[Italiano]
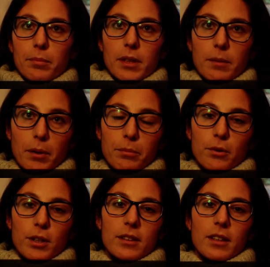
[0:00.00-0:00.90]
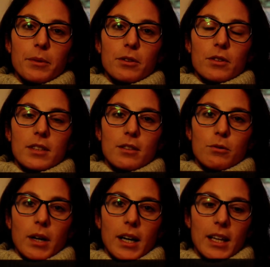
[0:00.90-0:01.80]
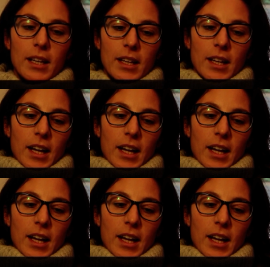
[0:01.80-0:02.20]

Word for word: per il proprio orientamento sessuale